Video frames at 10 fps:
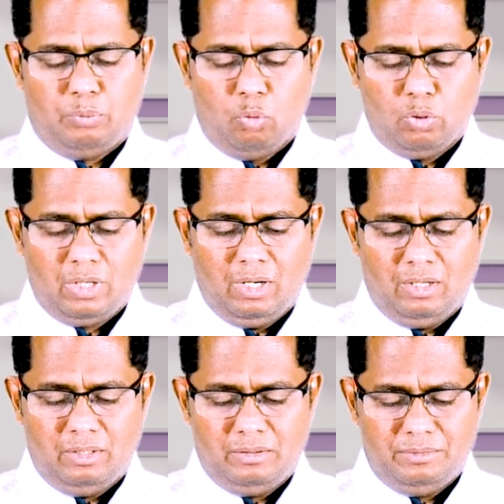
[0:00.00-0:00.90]
போர்கள்
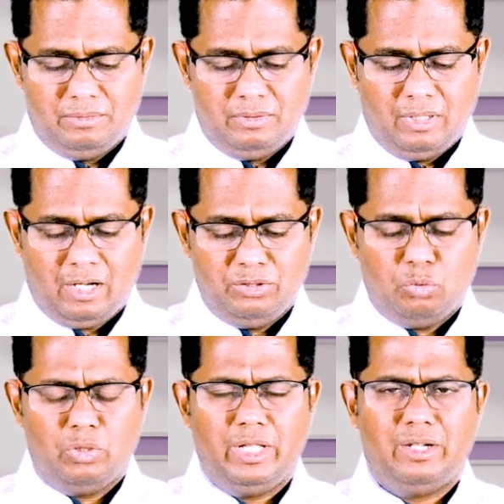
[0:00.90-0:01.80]
நடந்து
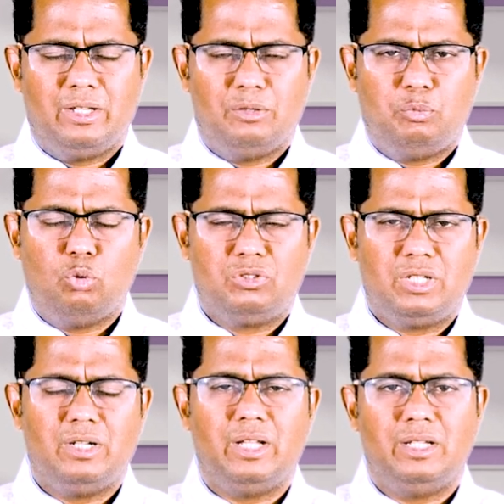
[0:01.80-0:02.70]
கொண்டே இருக்கிறது போர்
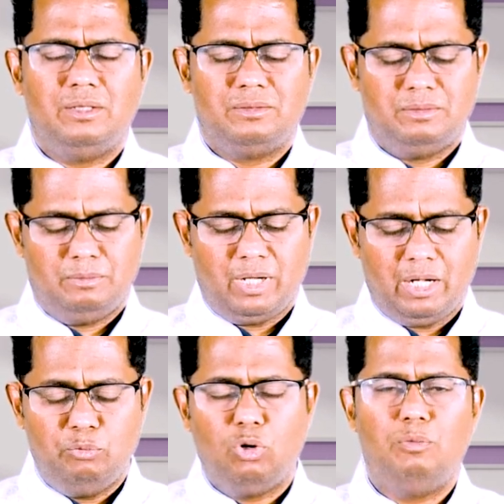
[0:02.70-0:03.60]
சண்டை
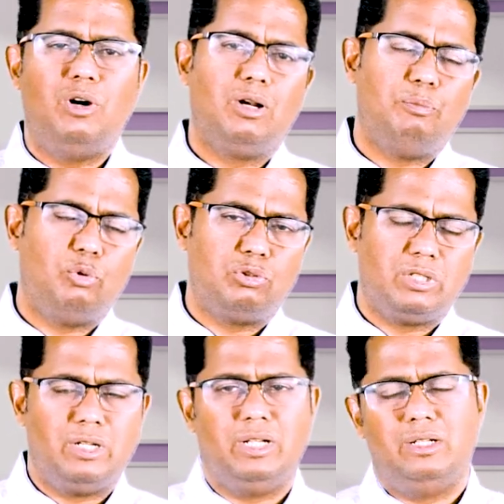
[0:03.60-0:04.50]
மறைமுகமான போர்
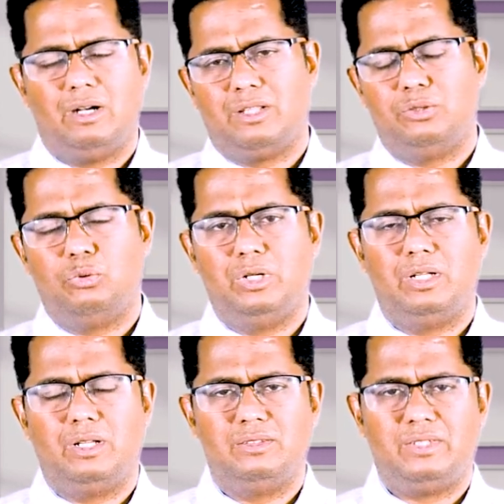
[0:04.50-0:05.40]
சண்டை நடந்து கொண்டே
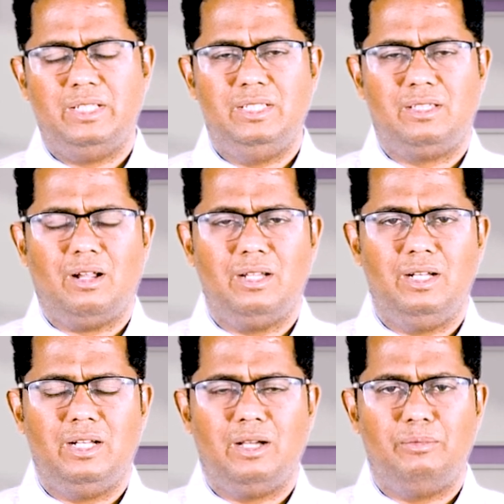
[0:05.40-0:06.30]
இருக்கிறது
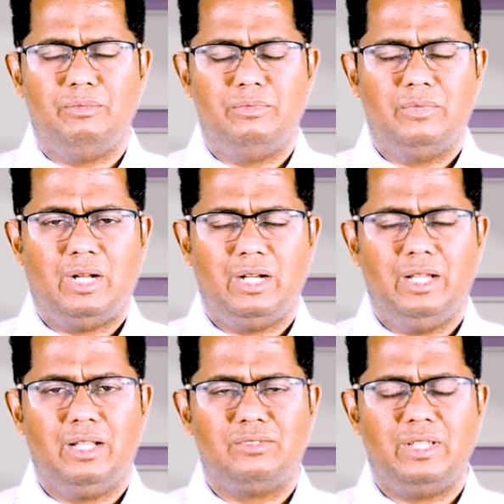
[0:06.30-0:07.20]
செய்தித்தாளிலே நாம்
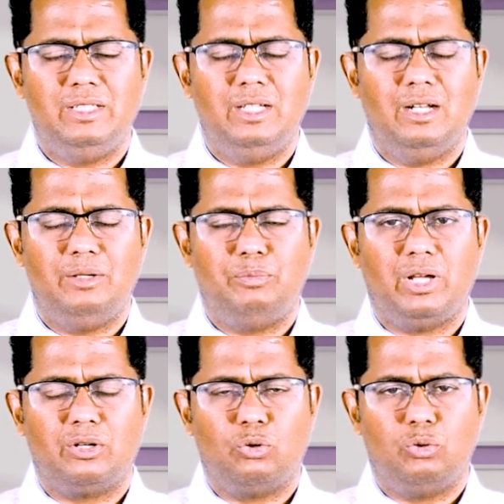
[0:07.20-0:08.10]
அநேக செய்திகளை
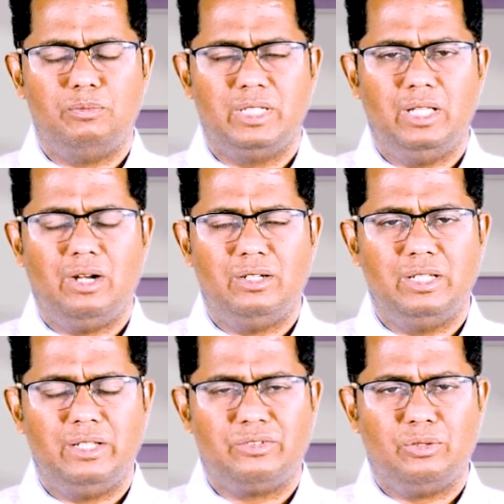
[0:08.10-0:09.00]
பார்க்கிறோம் ஈரான்
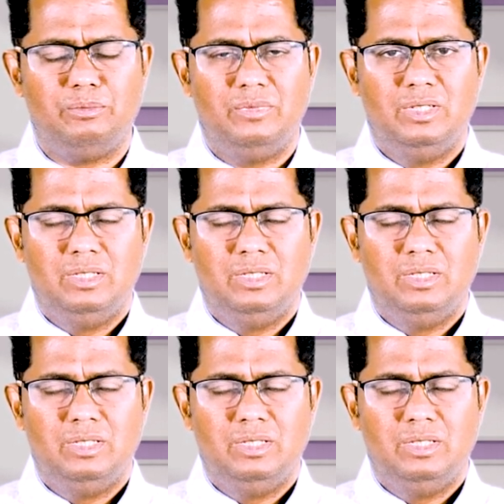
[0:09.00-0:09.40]
தேசம்